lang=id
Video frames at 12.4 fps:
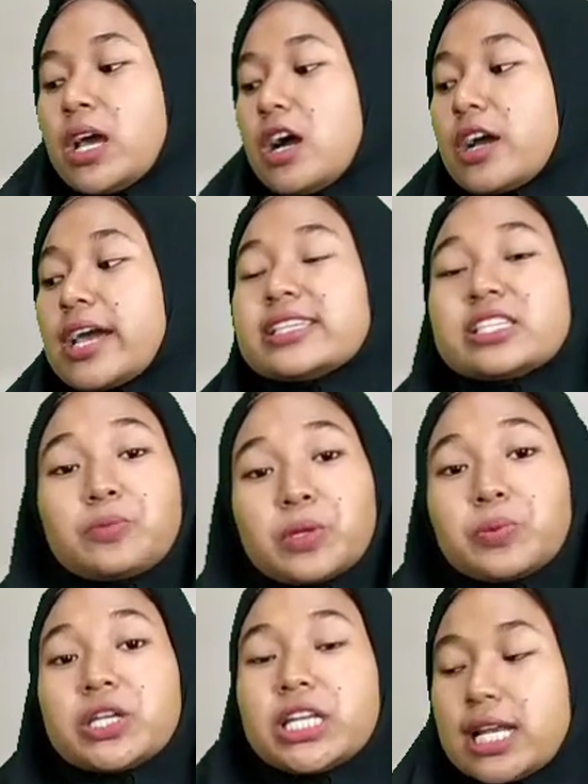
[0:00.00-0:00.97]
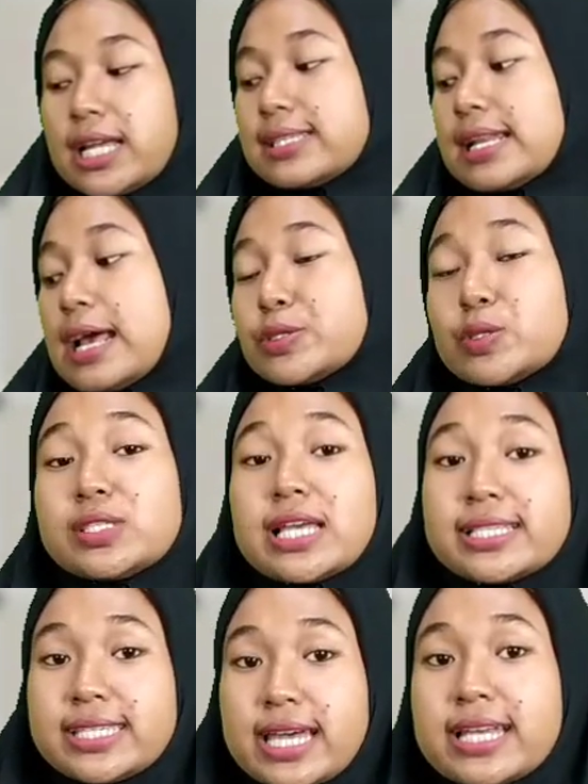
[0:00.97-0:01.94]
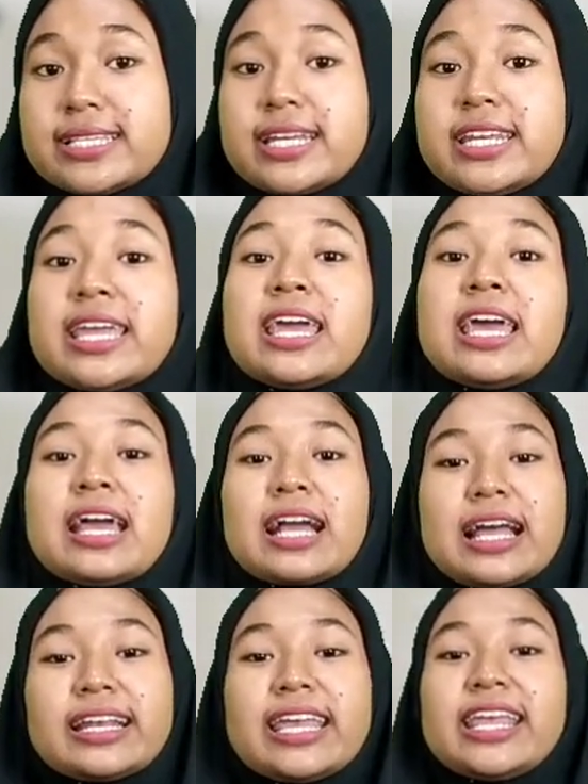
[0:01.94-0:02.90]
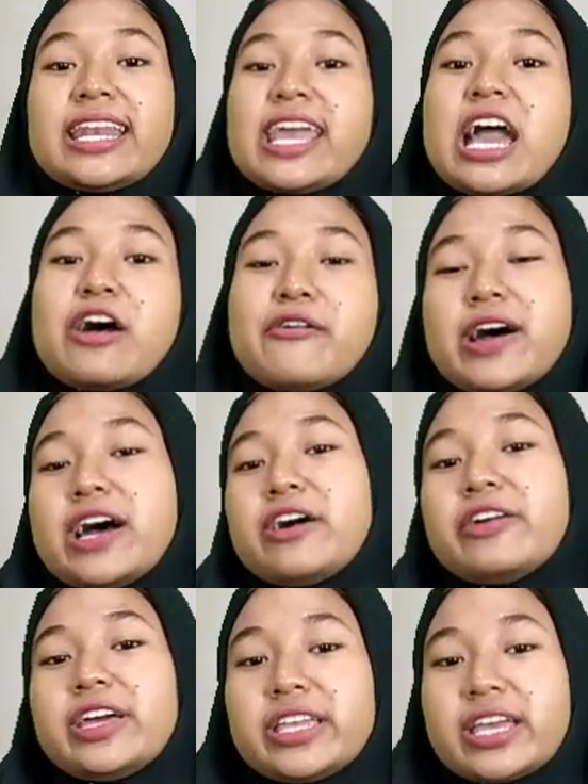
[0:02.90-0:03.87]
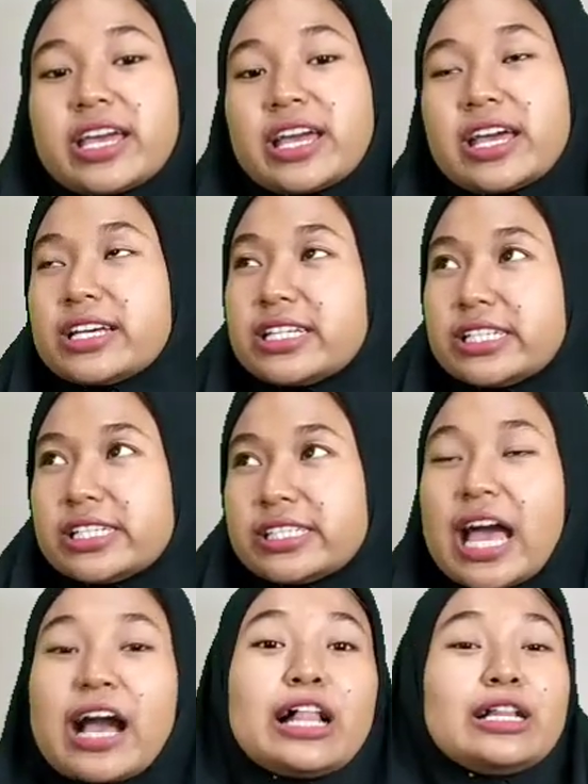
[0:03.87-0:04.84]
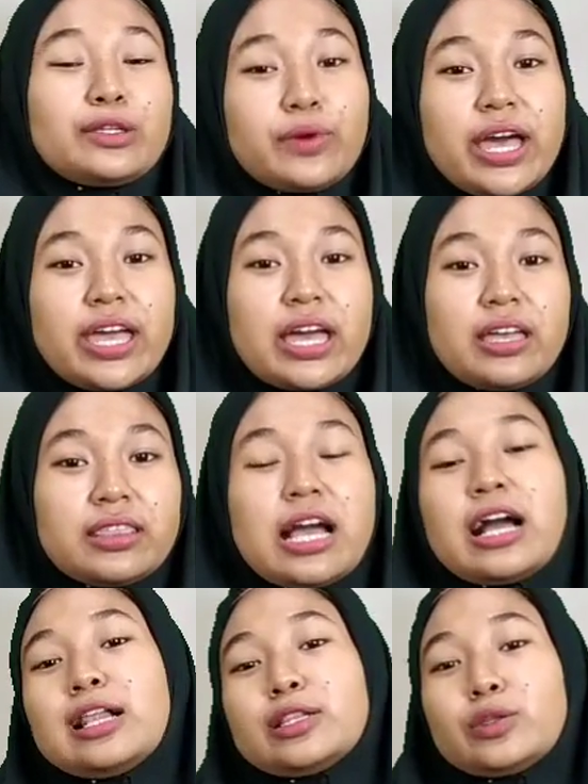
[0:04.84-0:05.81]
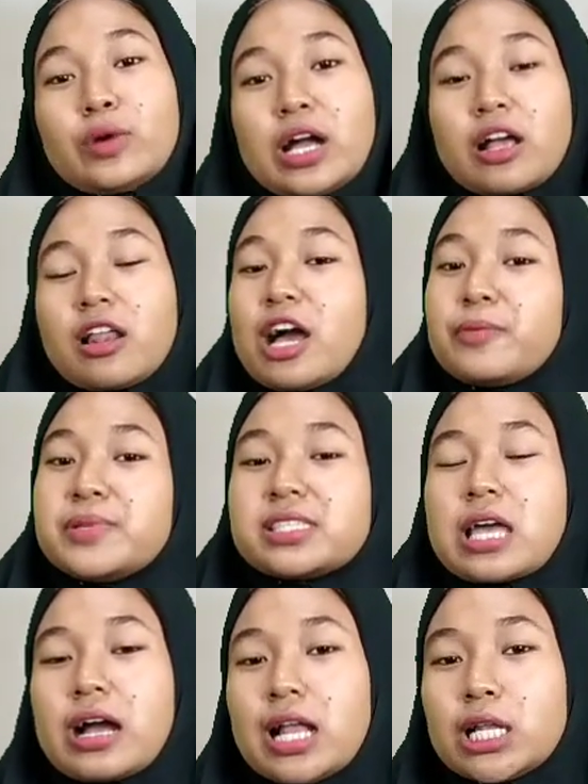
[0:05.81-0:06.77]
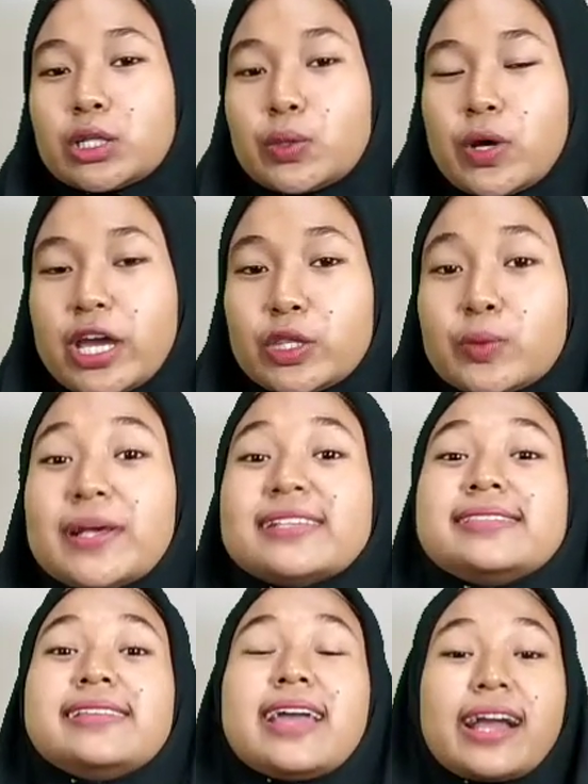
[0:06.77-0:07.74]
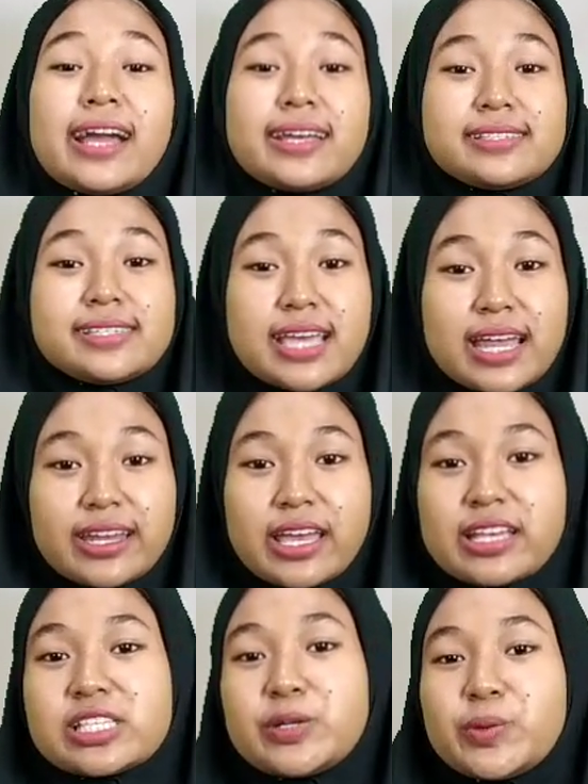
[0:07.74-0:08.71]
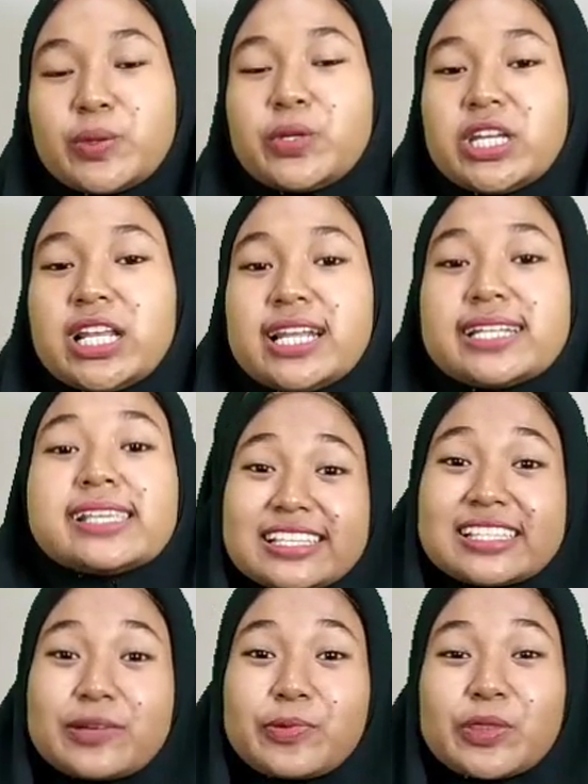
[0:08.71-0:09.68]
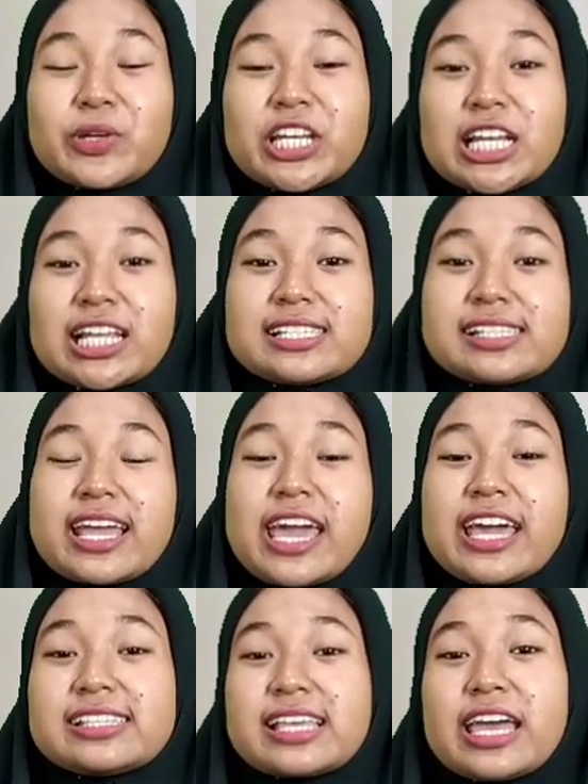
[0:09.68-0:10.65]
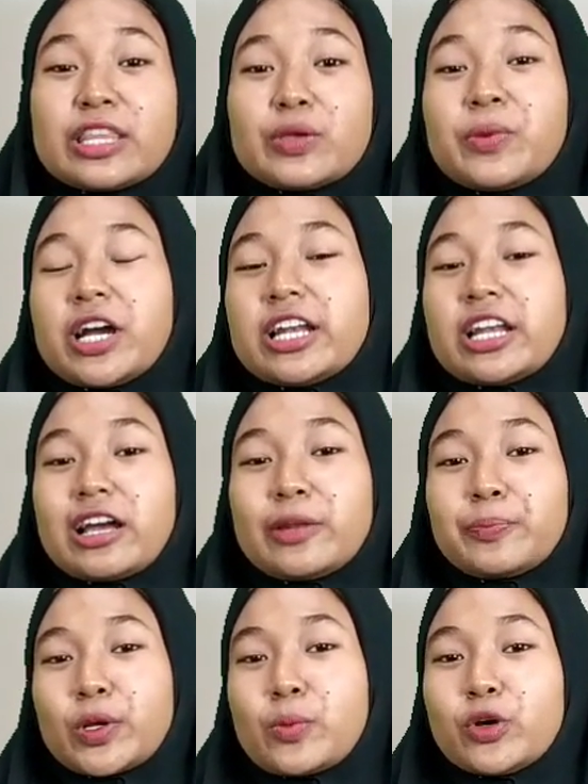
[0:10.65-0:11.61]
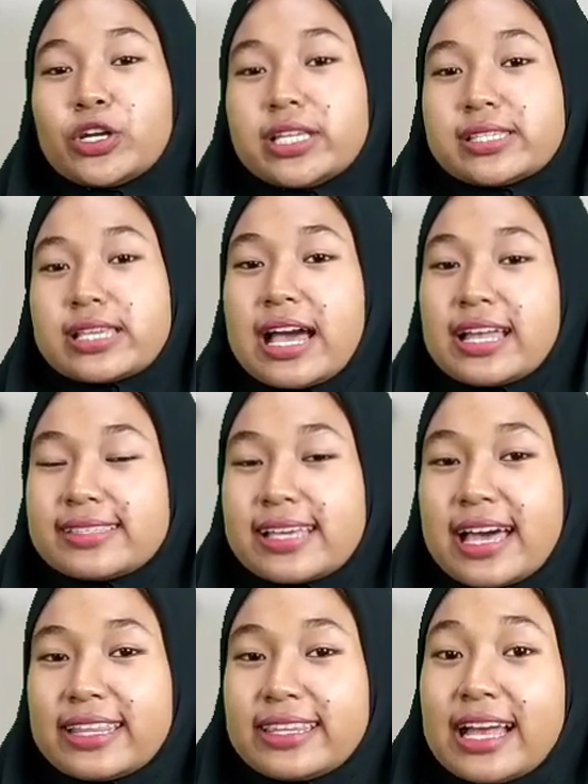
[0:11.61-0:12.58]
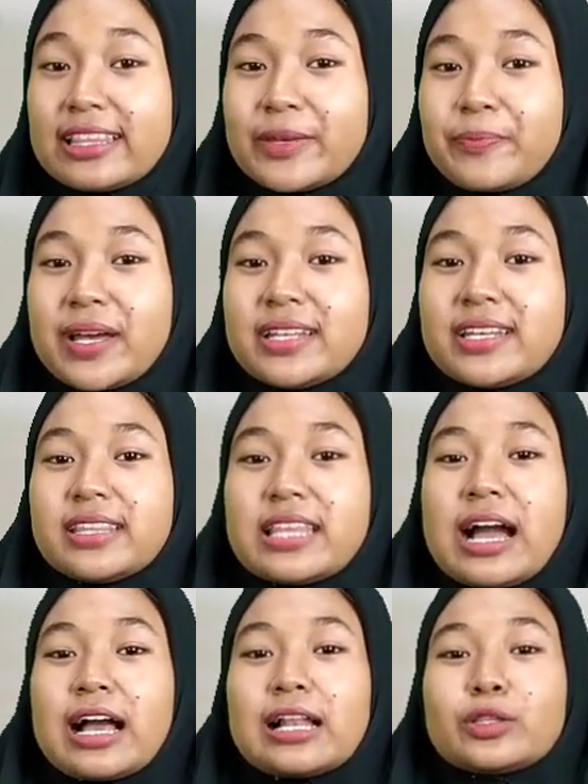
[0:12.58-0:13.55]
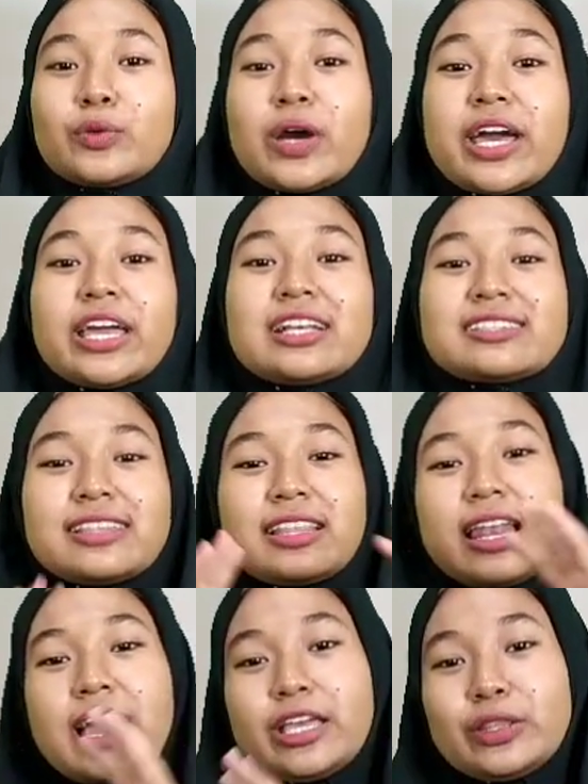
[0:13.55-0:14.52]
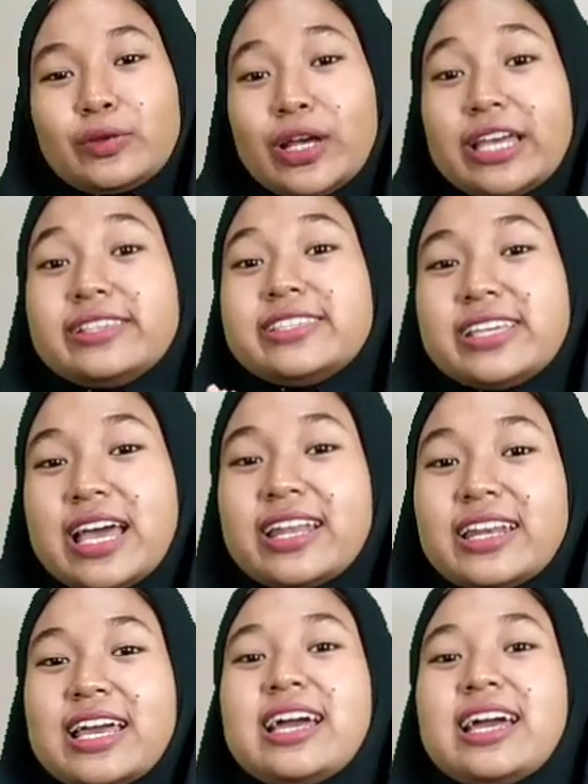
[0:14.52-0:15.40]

oke sobat bedilers langsung saja jadi kan ini hawa-hawanya eh, tanggal tua ya tanggal tua kalau habis tanggal tua itu pastinya gajian ya sobat bedilers jadi sobat bedilers GSA itu mengadakan promo di saat-saat yang tepat di tanggal tua yang setelah itu gajian